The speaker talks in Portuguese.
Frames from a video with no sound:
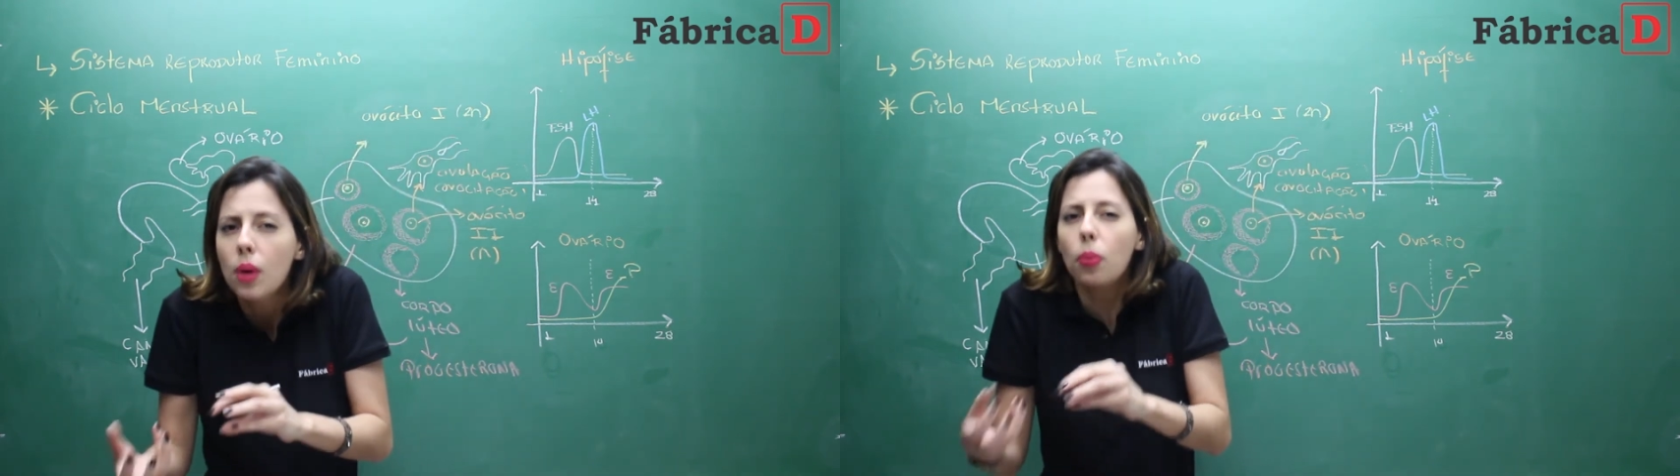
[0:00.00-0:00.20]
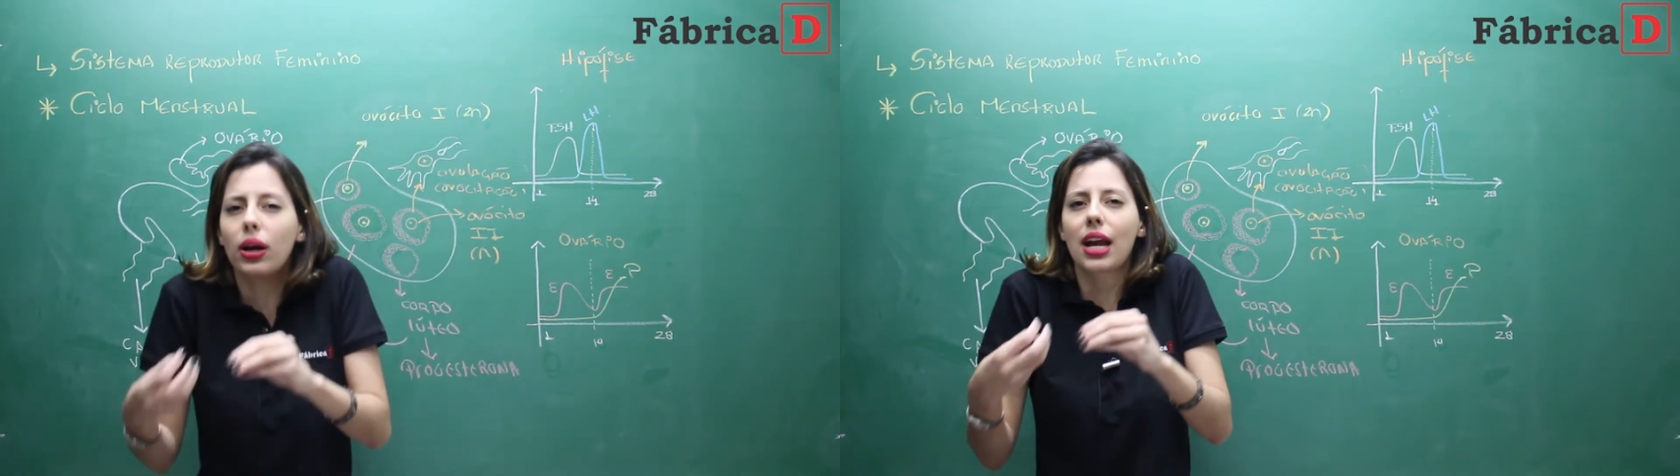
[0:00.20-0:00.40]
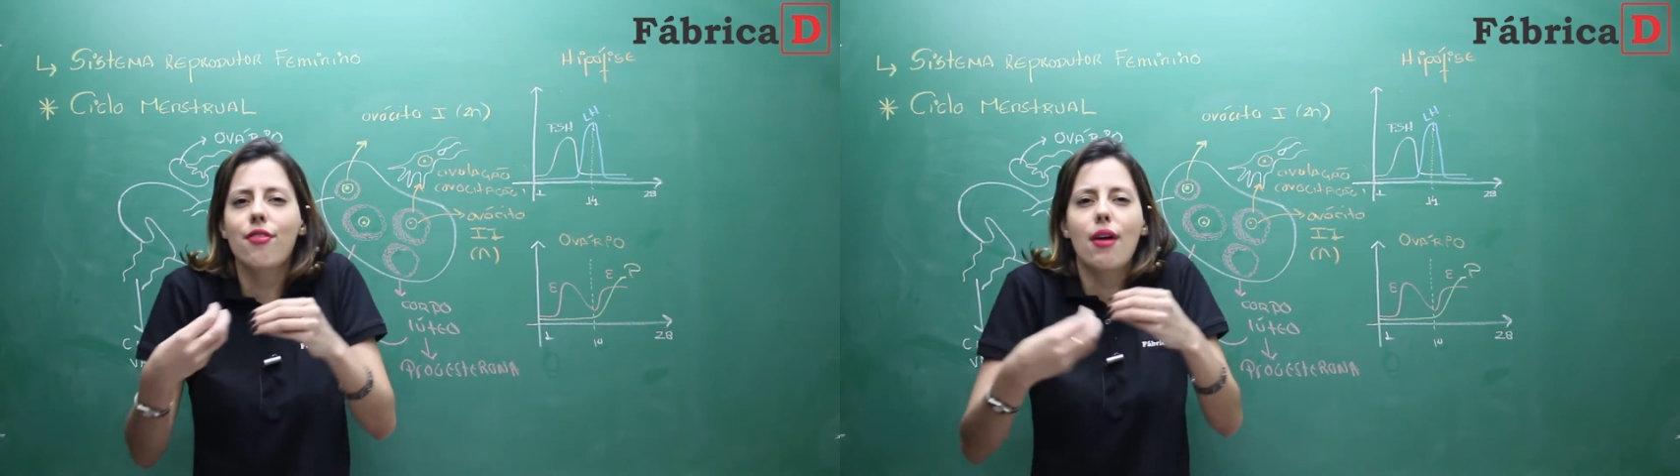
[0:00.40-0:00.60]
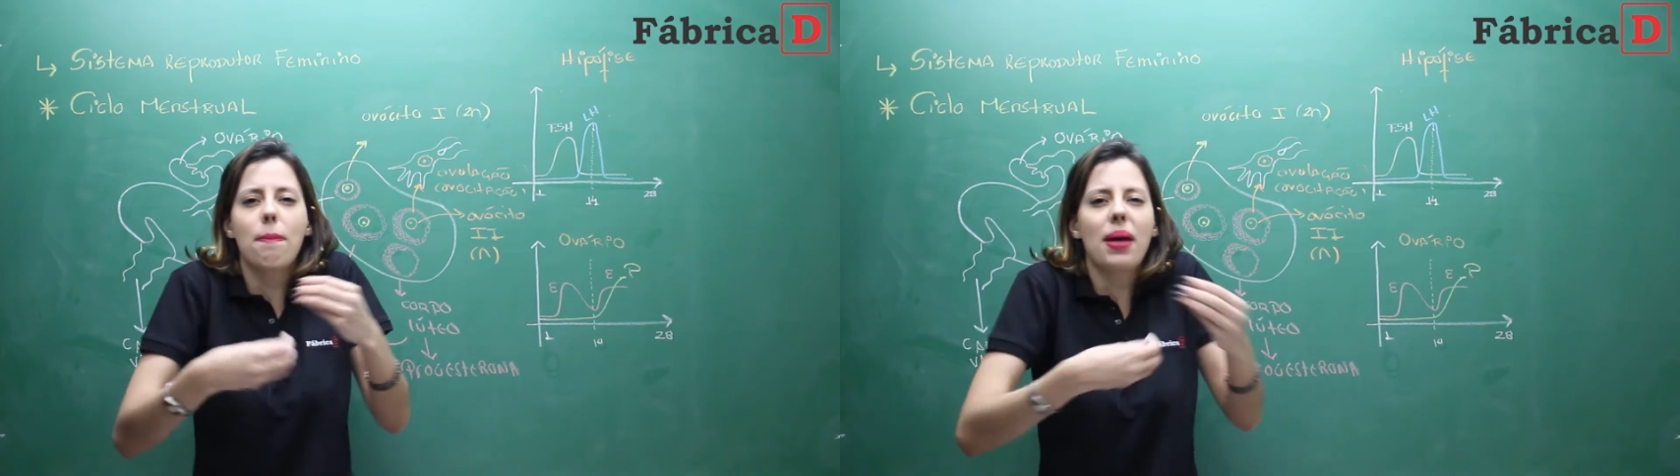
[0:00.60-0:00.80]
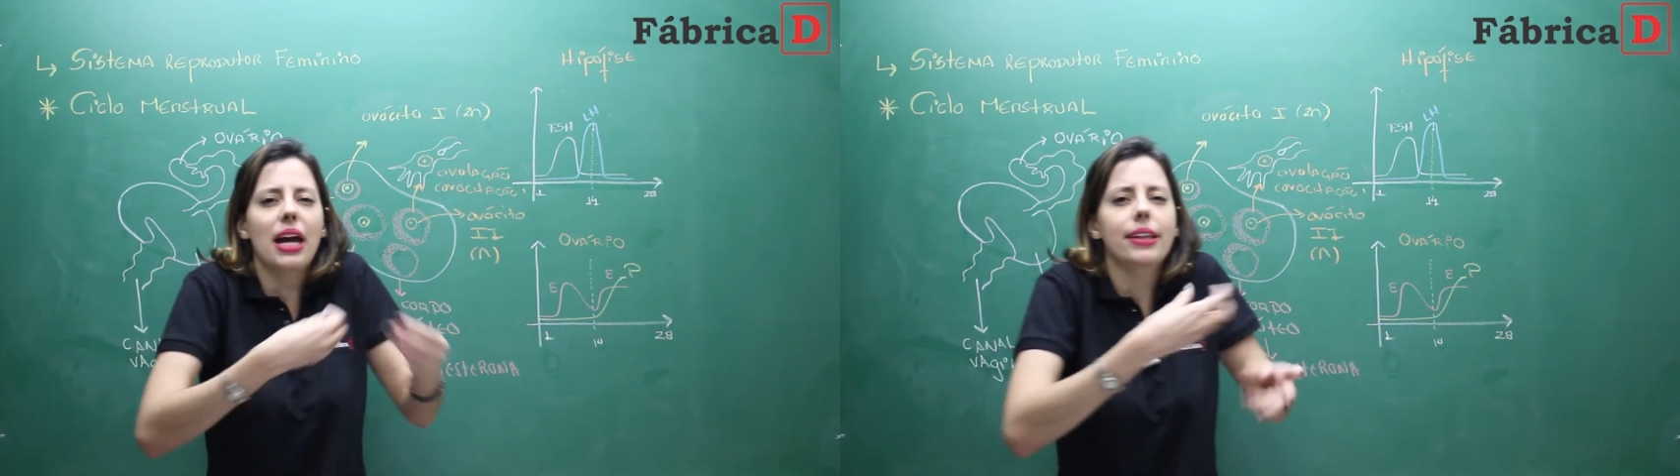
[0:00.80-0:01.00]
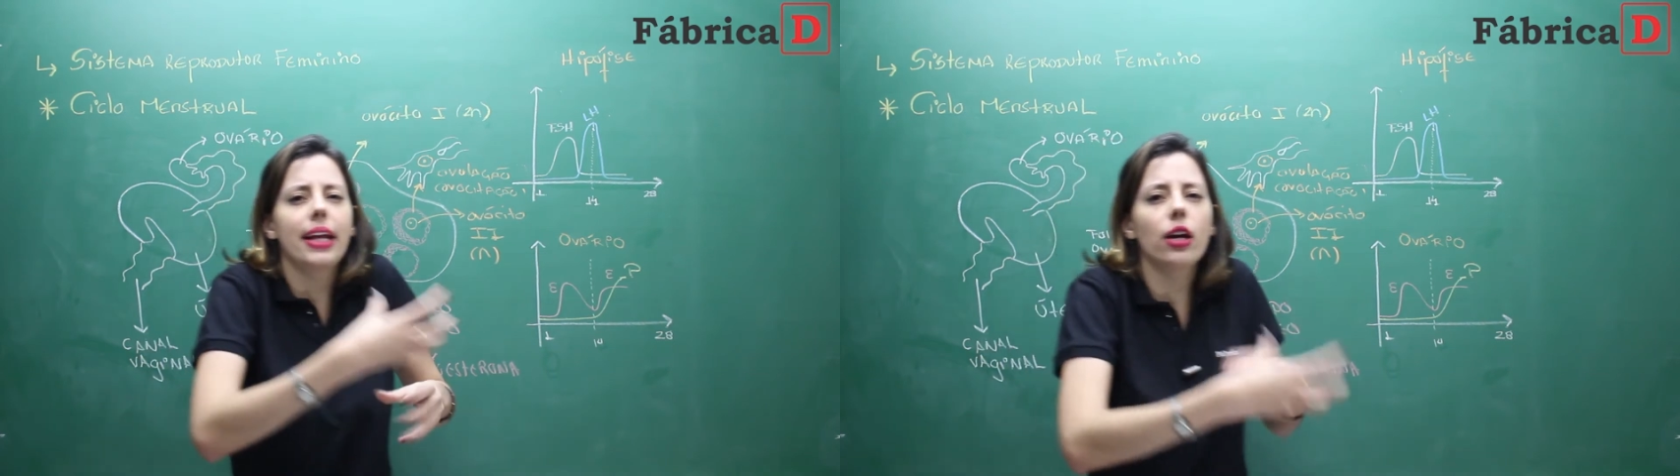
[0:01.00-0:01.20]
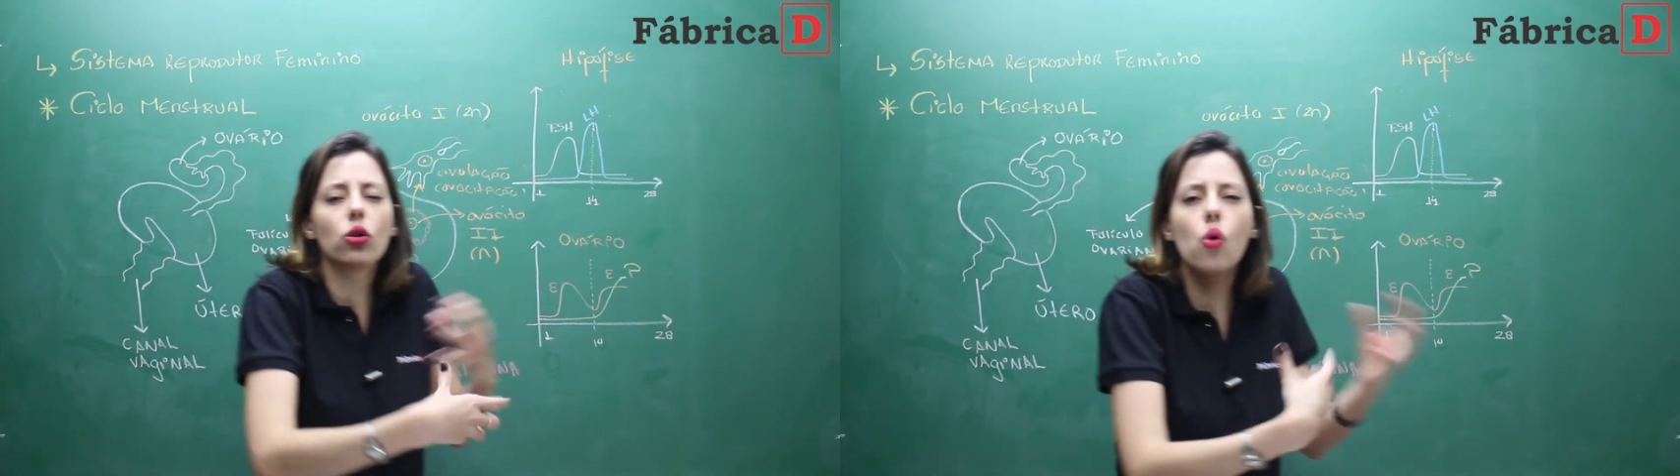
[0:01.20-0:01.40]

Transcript: porque ele vai perdendo